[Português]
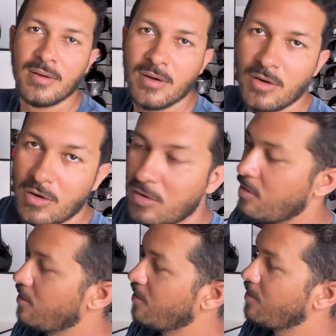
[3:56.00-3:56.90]
Ó,
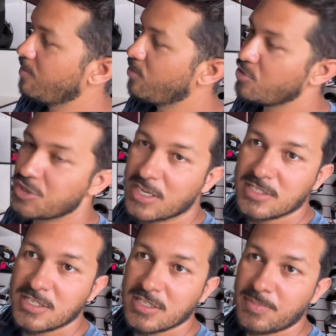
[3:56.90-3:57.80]
puxa a
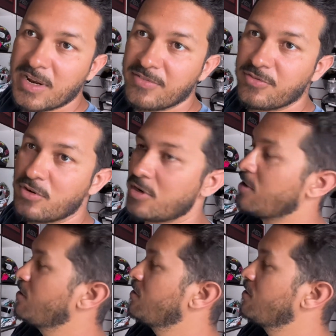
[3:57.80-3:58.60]
cinta para fora